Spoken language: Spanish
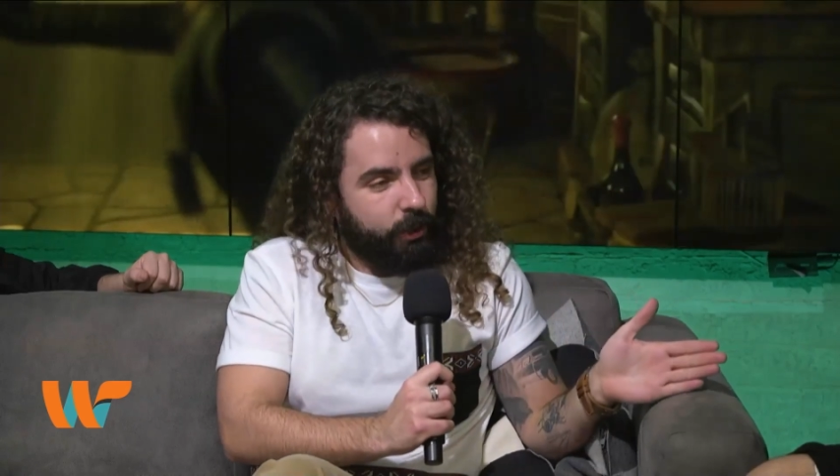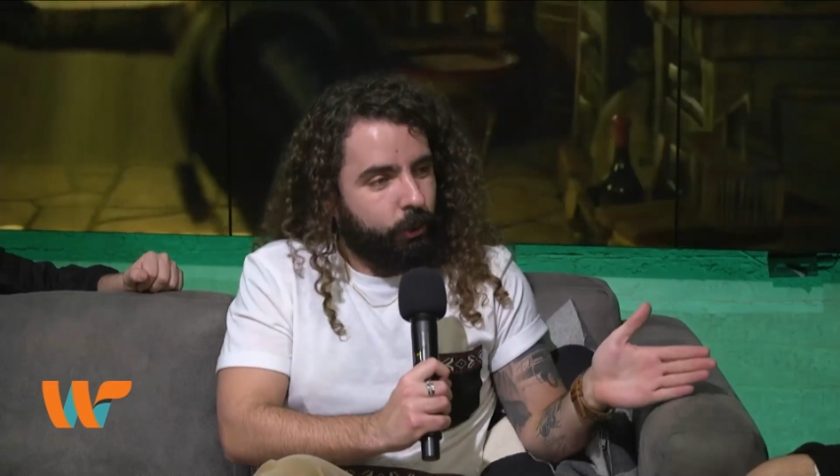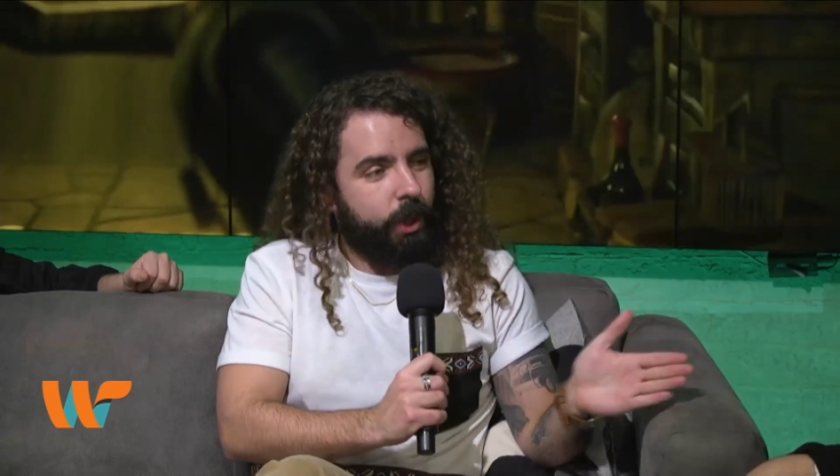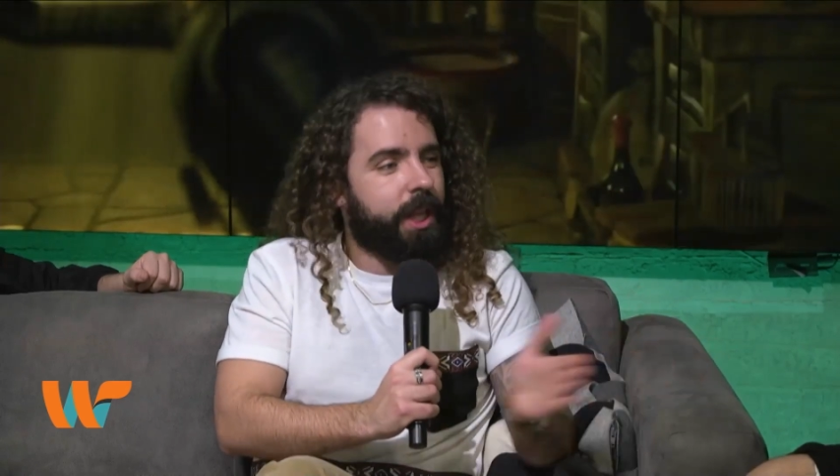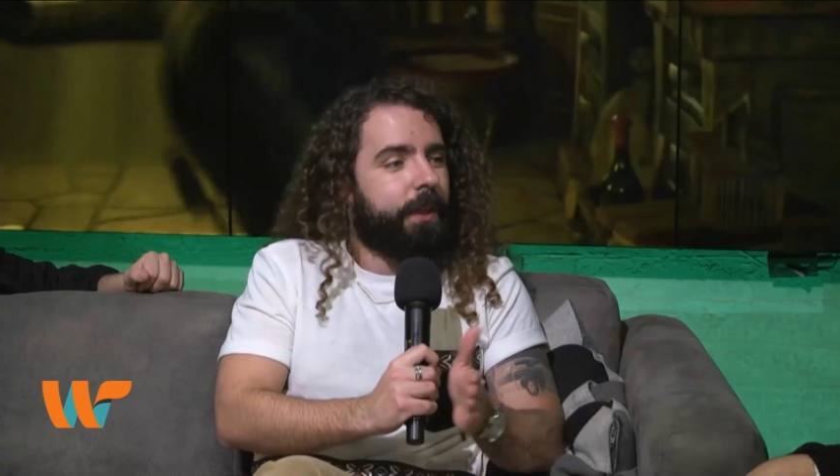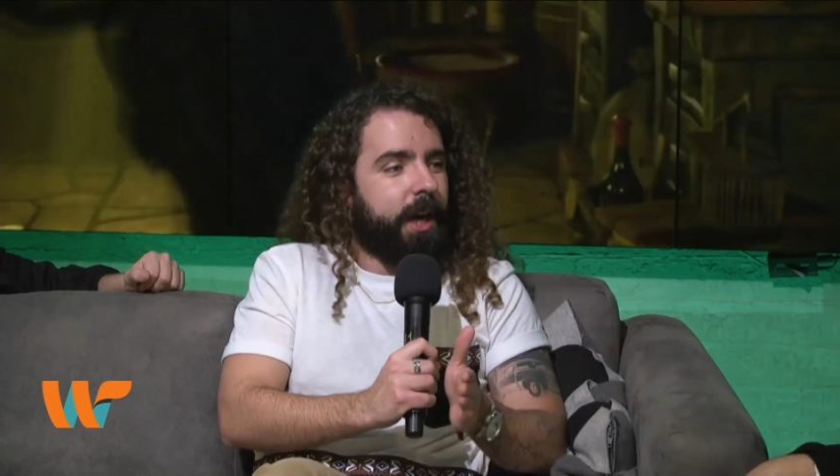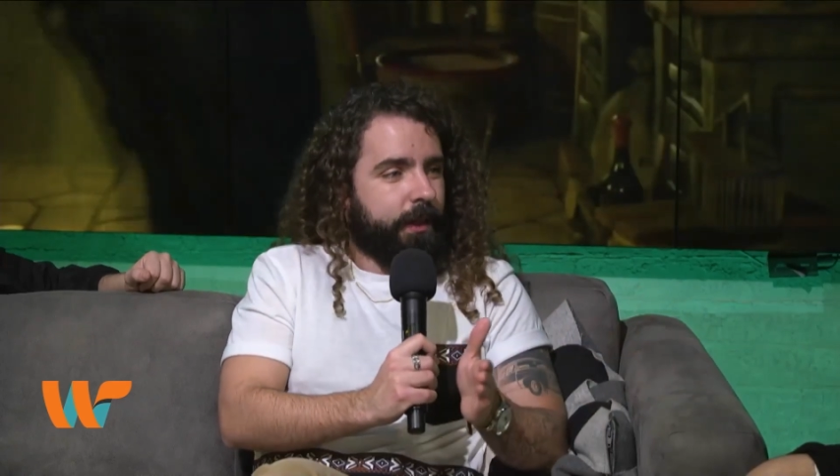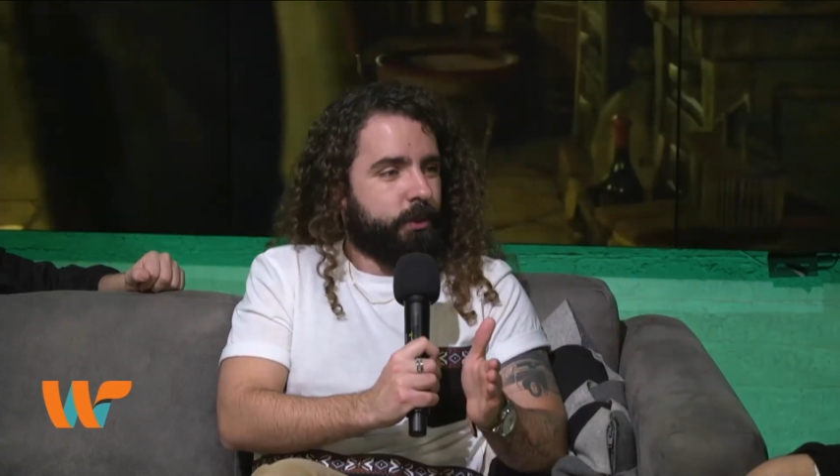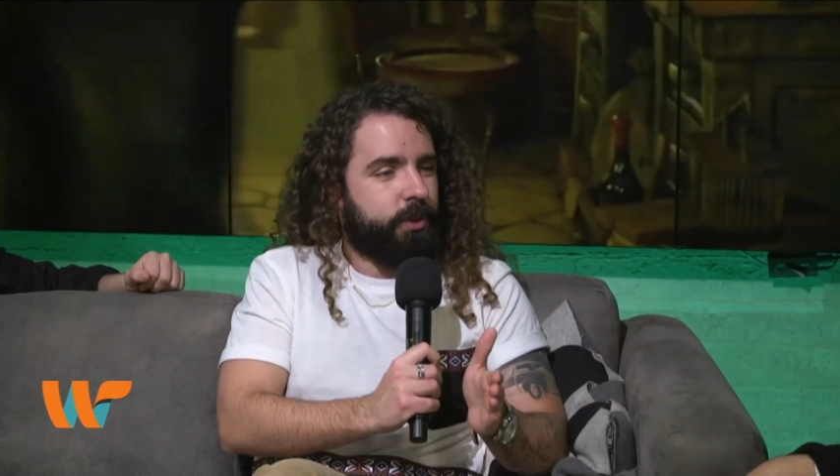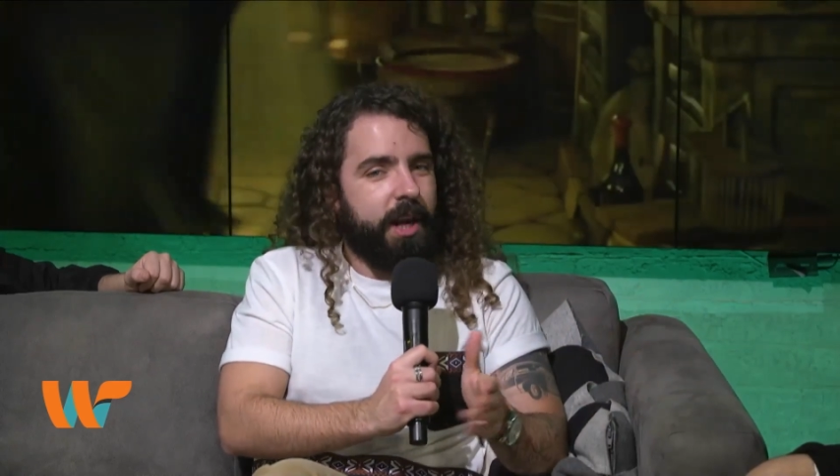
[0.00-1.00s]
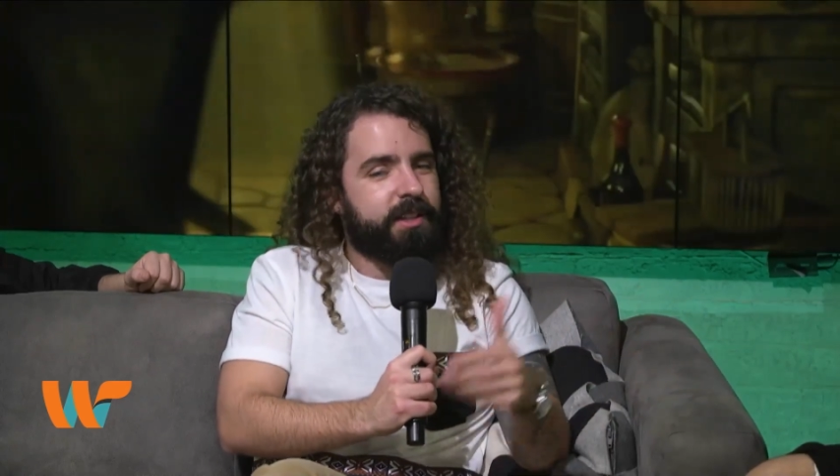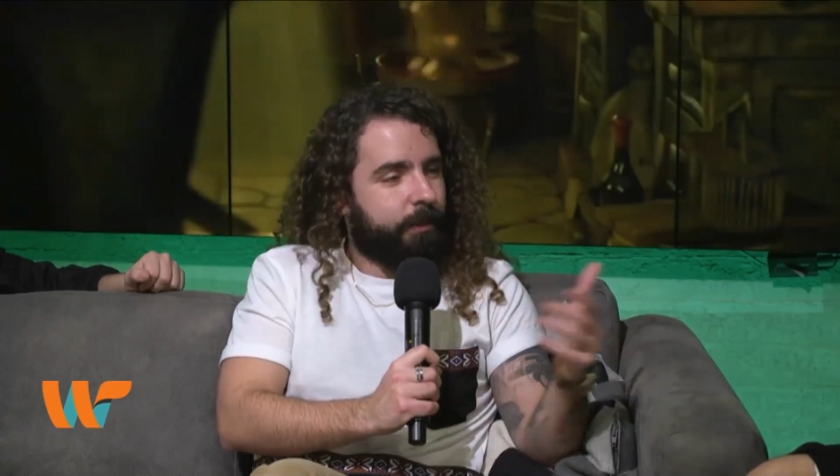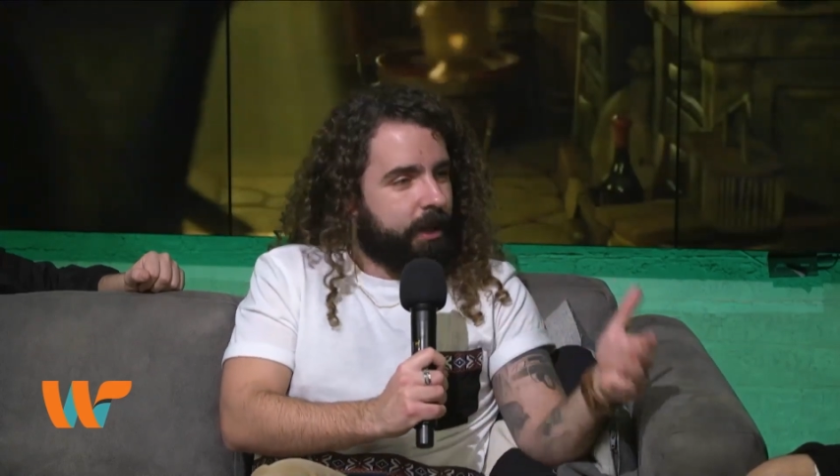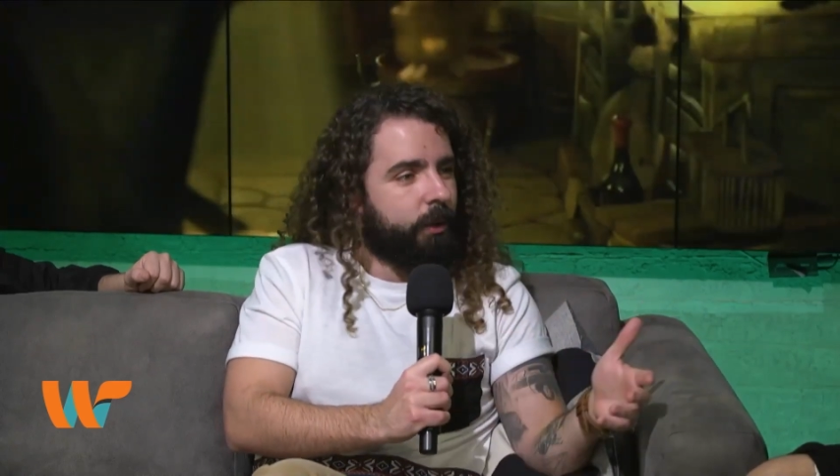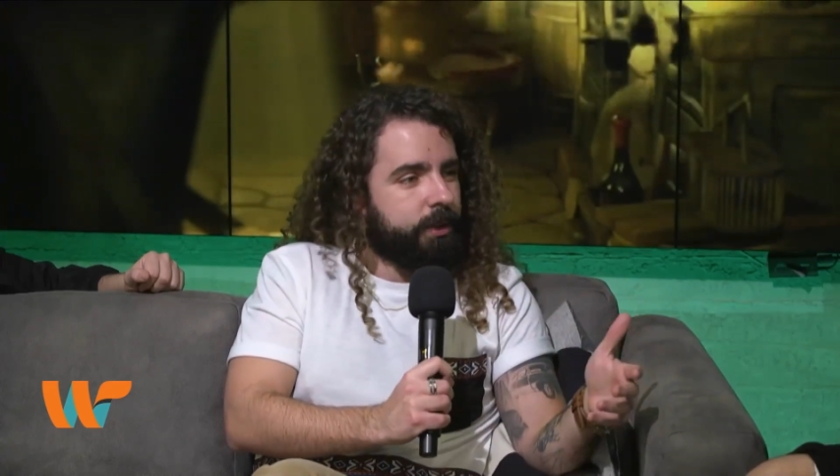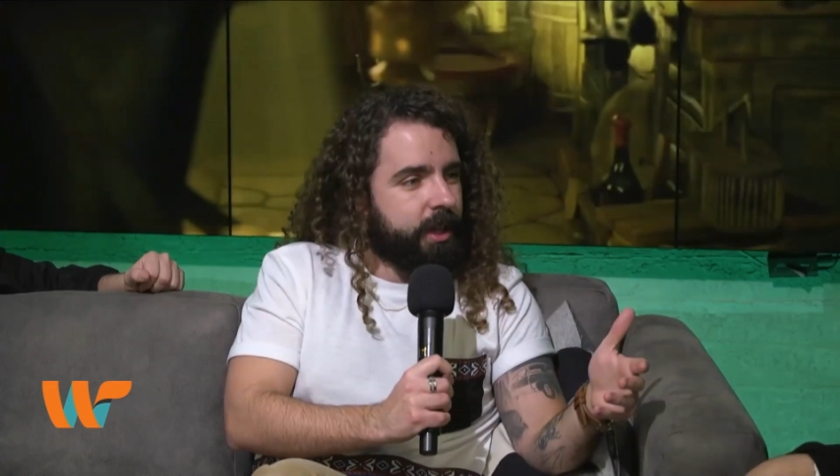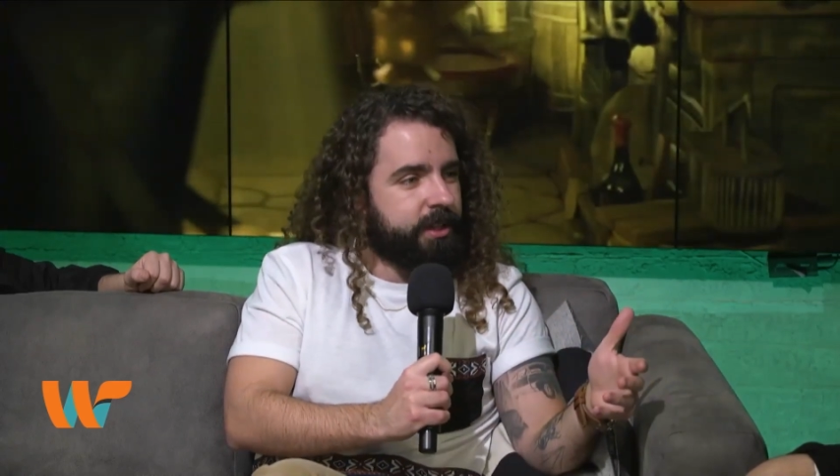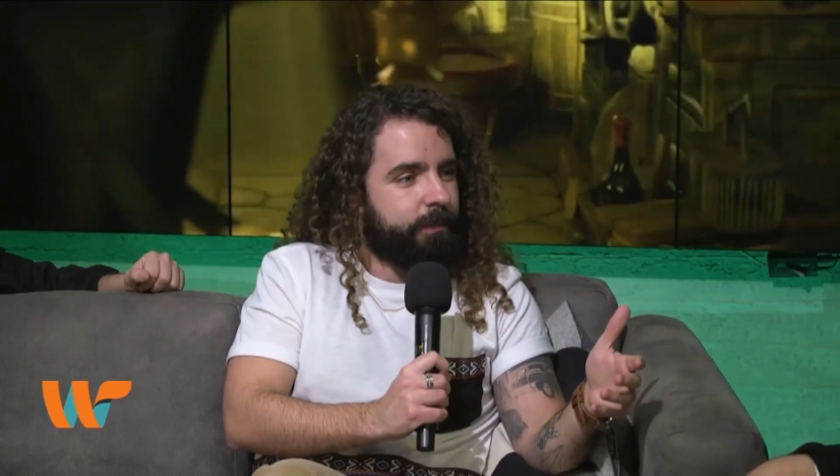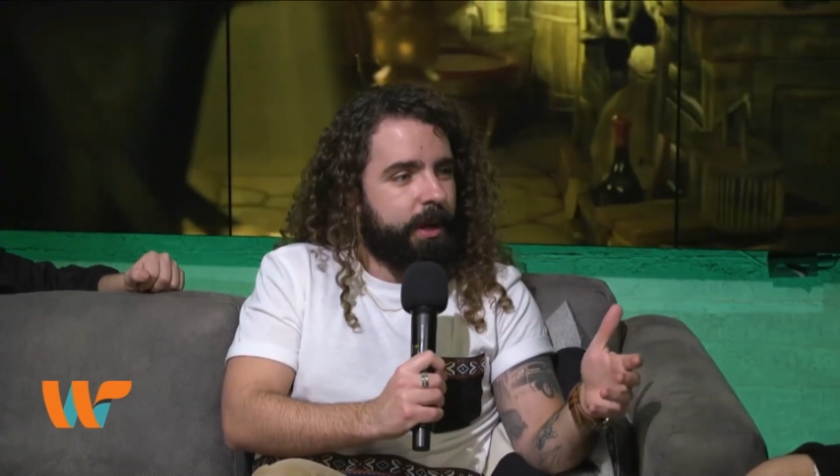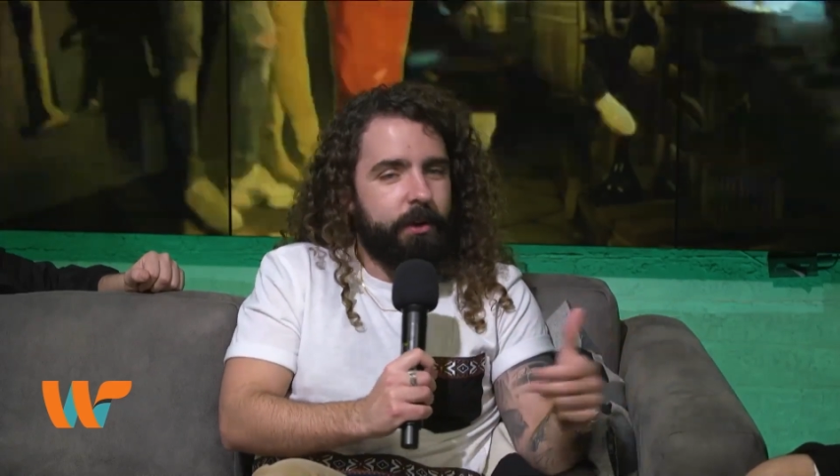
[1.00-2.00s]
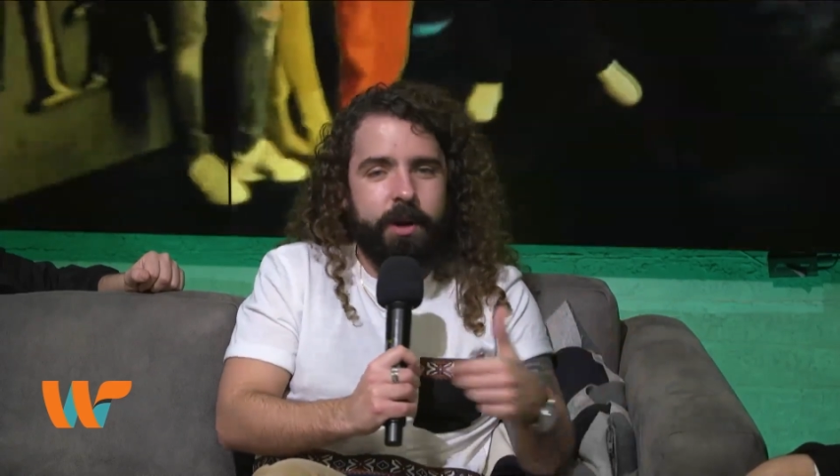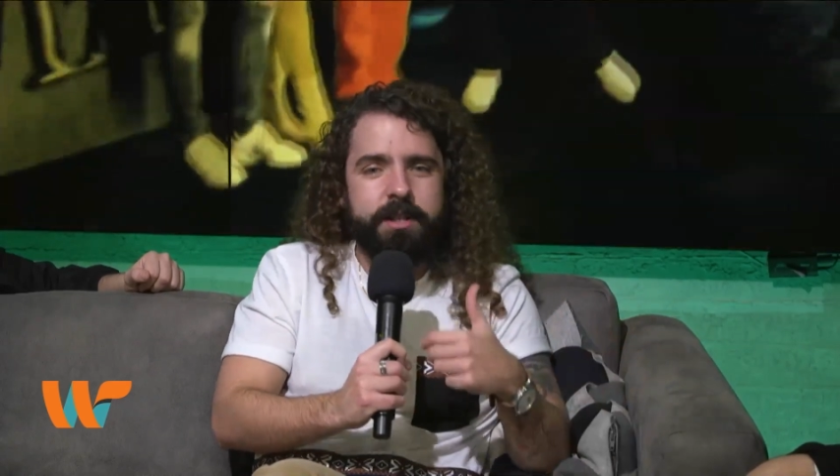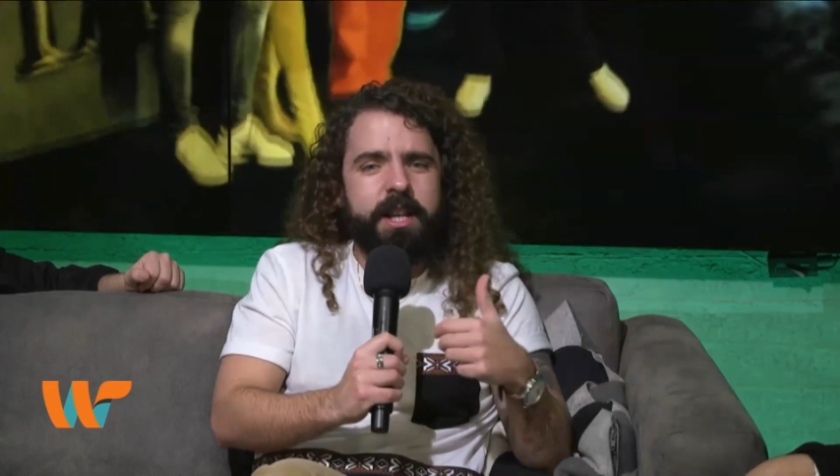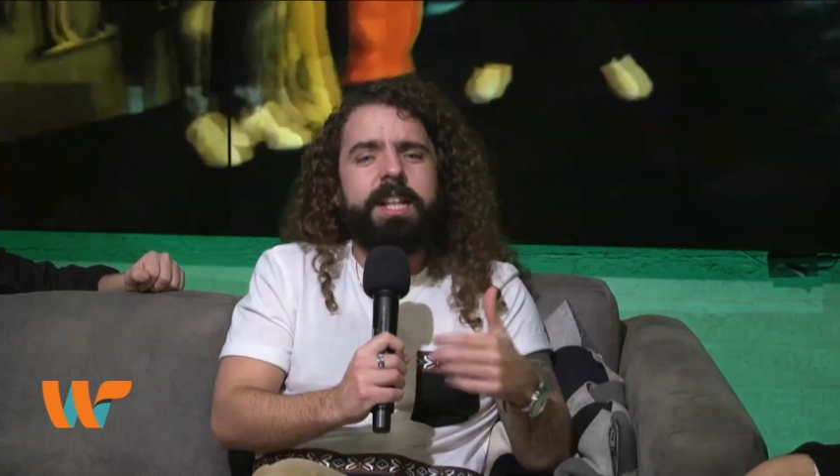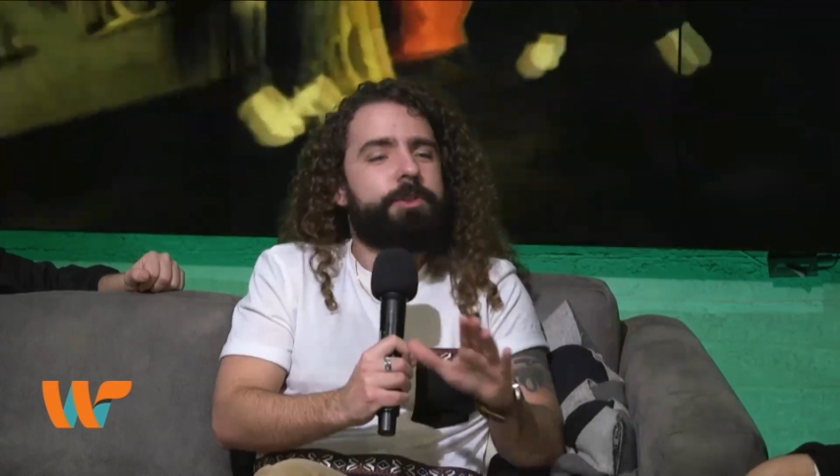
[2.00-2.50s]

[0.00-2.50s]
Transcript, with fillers: notoriedad en redes sociales hablando de series y películas,